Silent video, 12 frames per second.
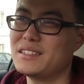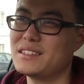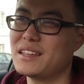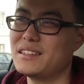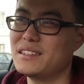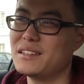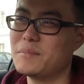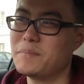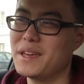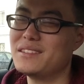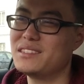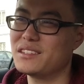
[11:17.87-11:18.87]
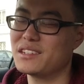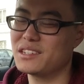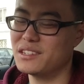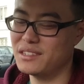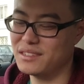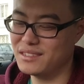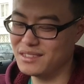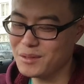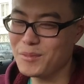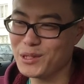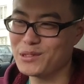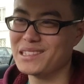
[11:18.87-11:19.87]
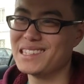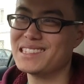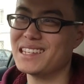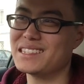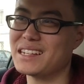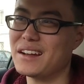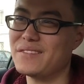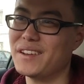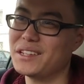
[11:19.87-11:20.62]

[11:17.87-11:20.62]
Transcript: 你在你的边境设了这么多的检查，